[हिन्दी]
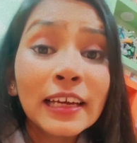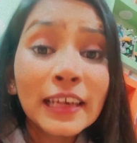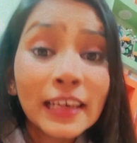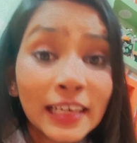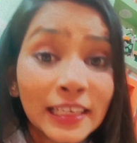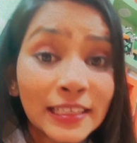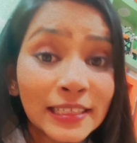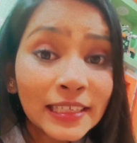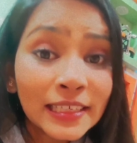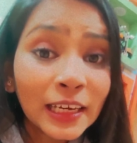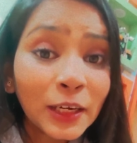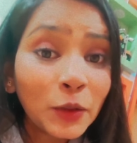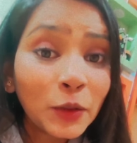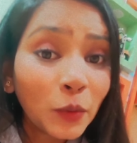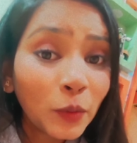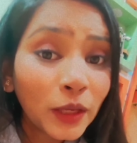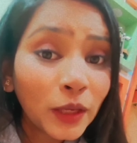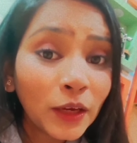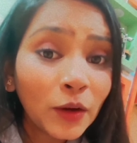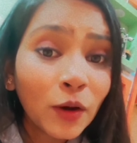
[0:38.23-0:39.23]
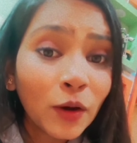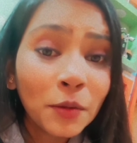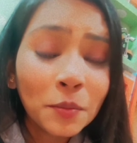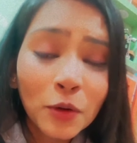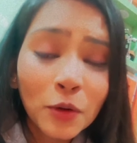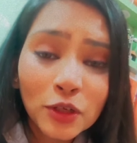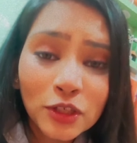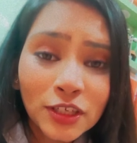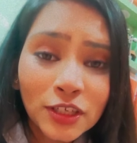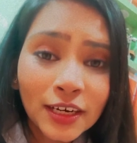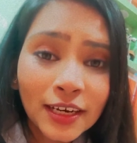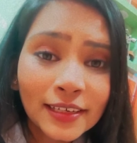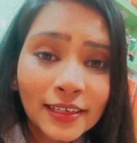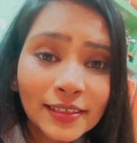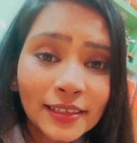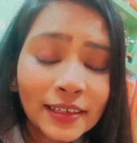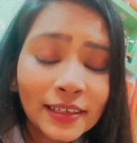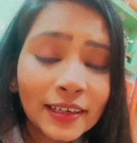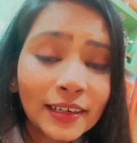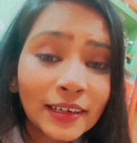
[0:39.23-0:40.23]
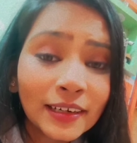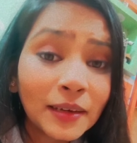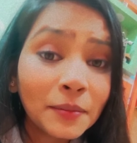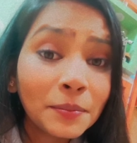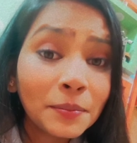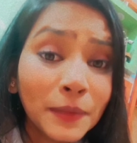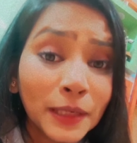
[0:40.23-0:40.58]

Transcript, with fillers: क्लिनजिंग टोनिंग और मॉइस्चराइजर करना